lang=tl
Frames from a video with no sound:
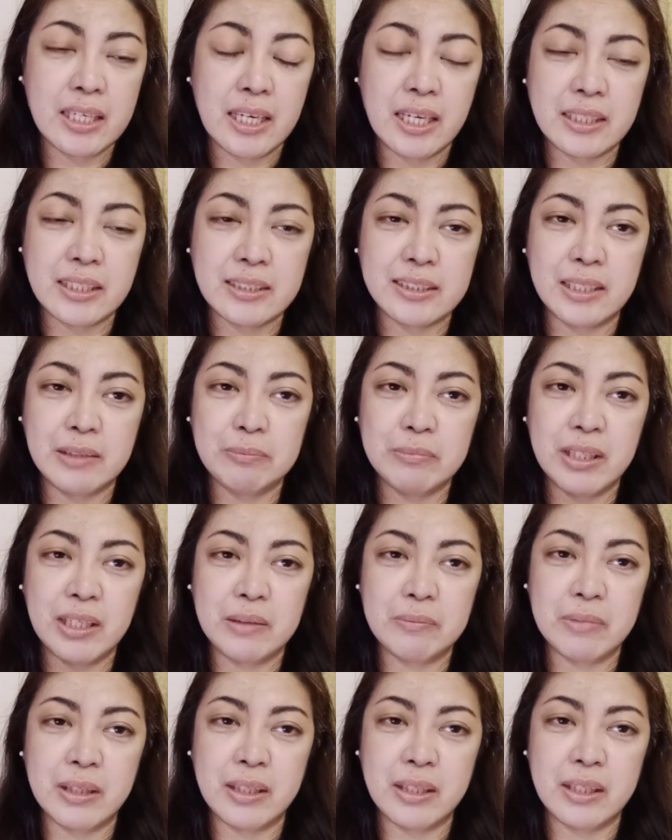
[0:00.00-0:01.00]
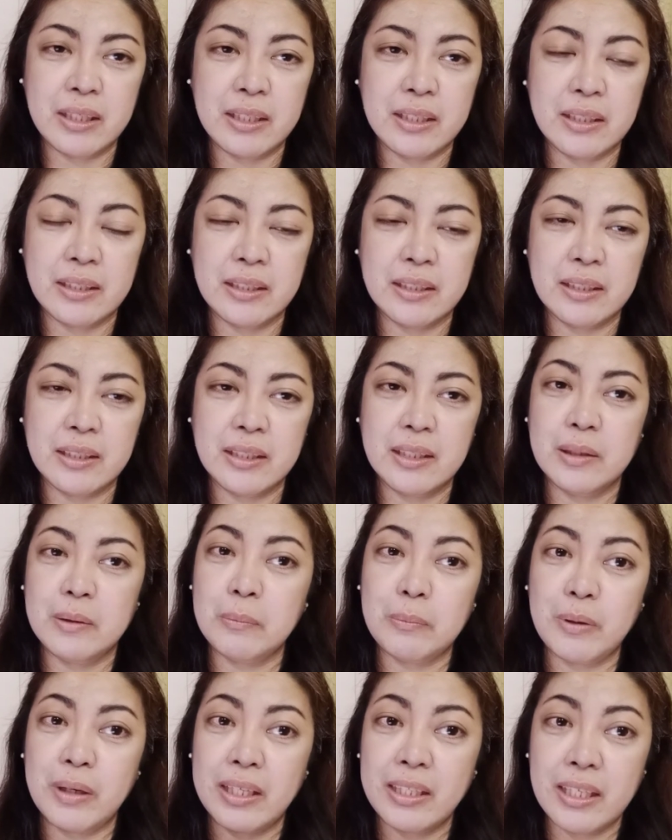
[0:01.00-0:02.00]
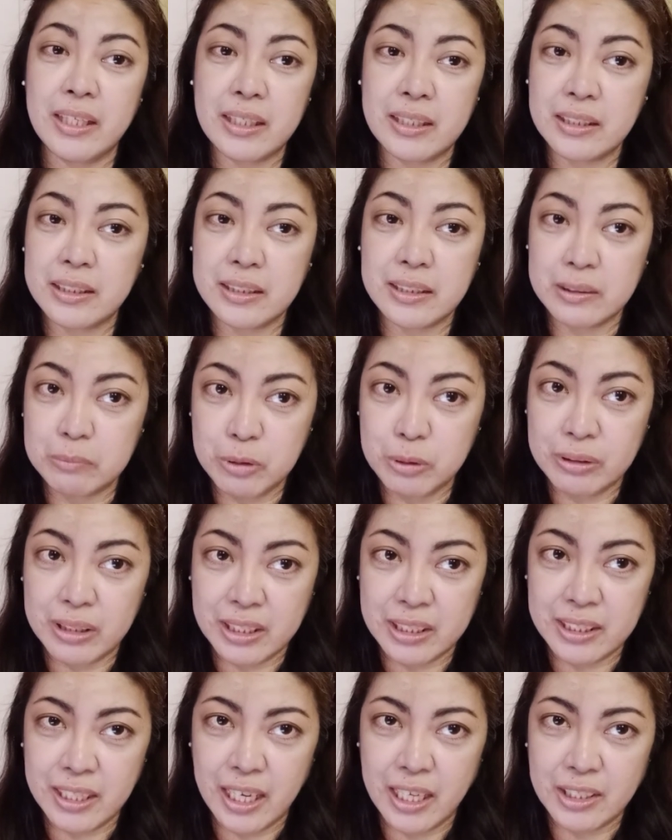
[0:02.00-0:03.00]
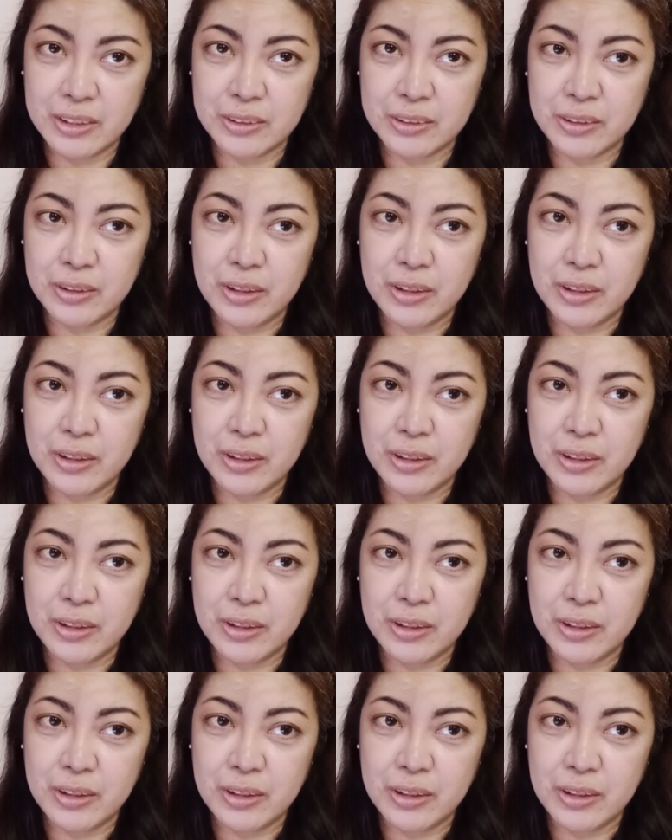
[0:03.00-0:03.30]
At the same time, uh, product review na rin tayo.